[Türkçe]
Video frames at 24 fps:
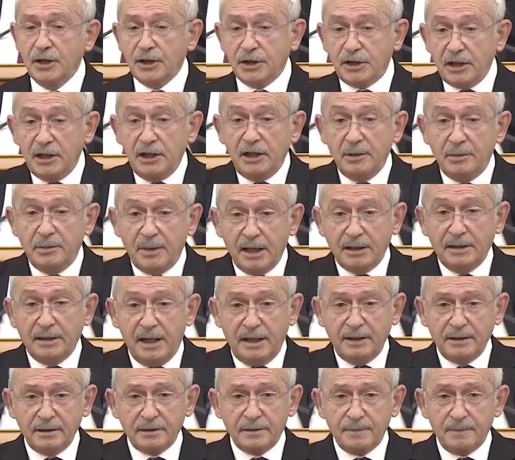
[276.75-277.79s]
Ki
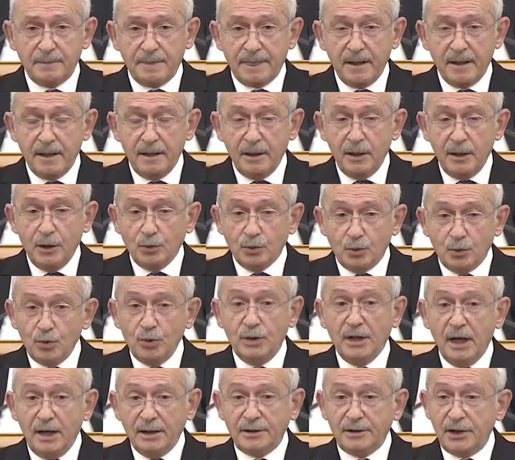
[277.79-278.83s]
limanlar
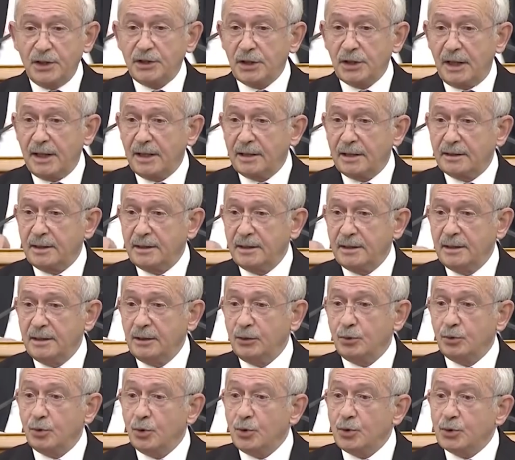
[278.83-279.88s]
dünya
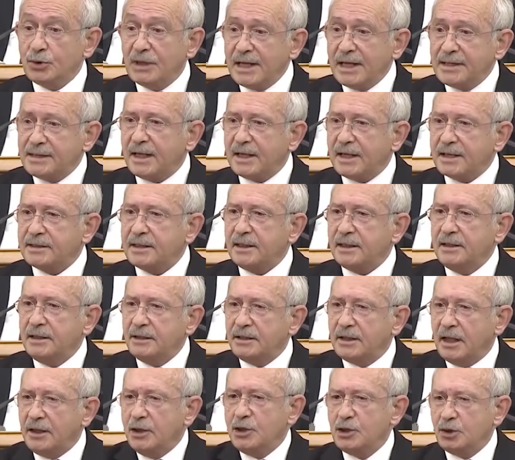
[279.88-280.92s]
ticaretinin yüzde
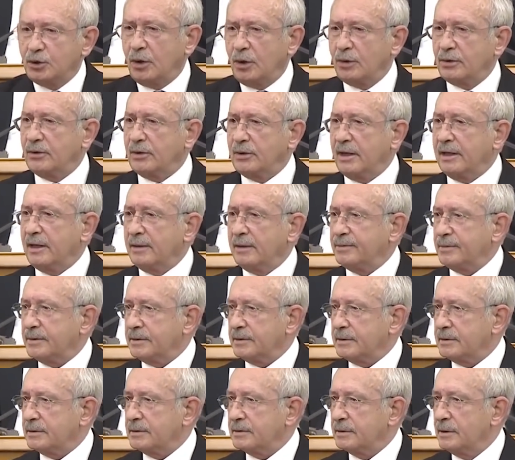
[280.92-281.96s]
sekseni deniz yoluyla
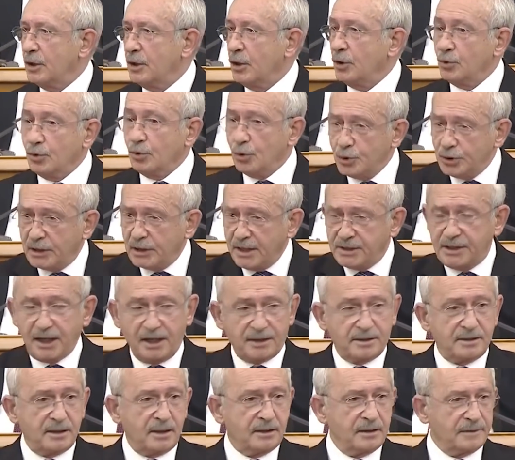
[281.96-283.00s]
yapılır. Yüzde
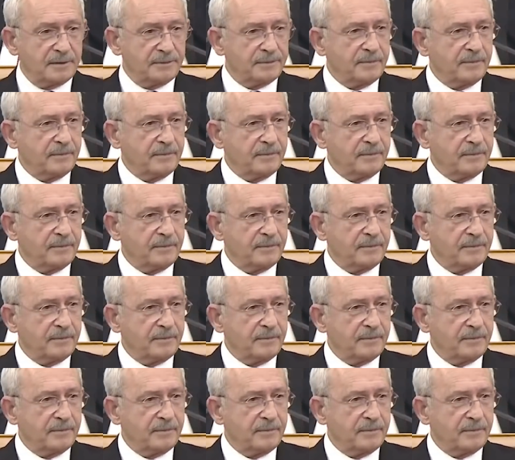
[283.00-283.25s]
sekseni.